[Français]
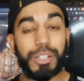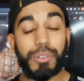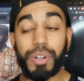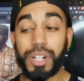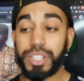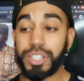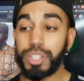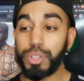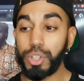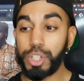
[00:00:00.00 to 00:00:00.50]

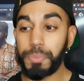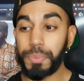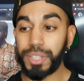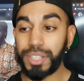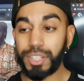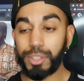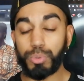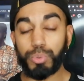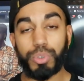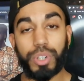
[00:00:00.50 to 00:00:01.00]
Voilà, sinon je
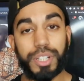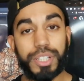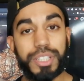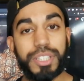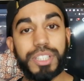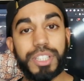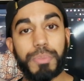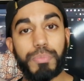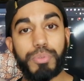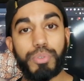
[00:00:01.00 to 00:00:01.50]
mettrai tout dans la
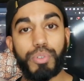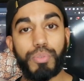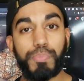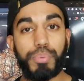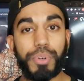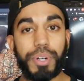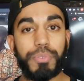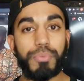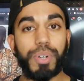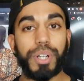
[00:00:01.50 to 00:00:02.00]
description, pour
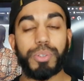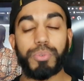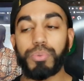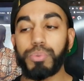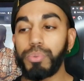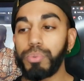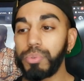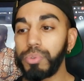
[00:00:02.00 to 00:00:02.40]
pourrez voir tout.